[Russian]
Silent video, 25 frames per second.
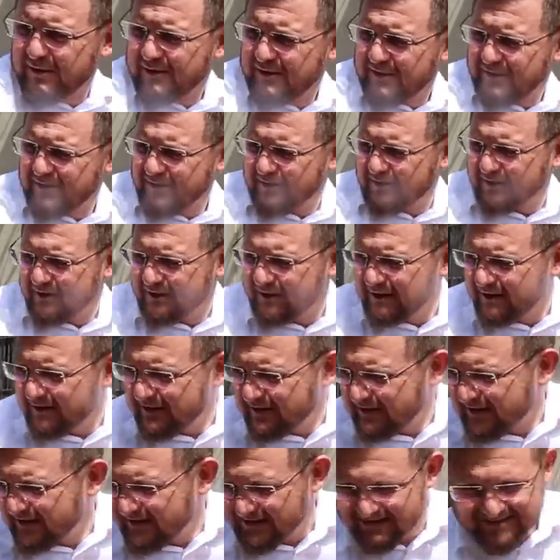Так,
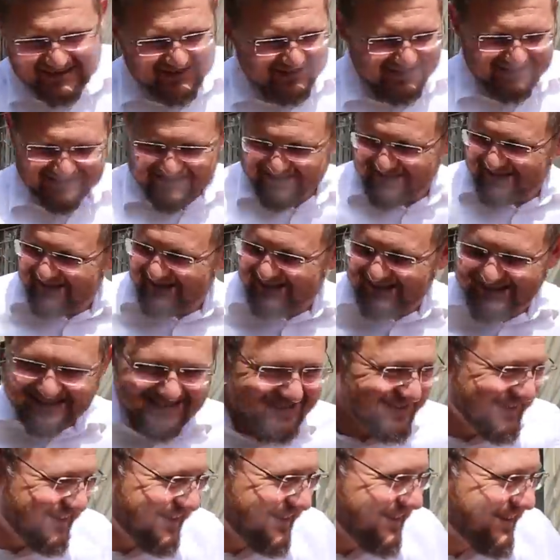Ната, вам любим.
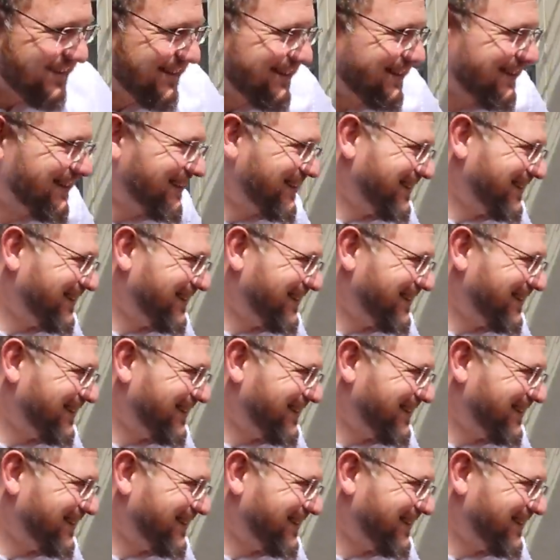Мы рада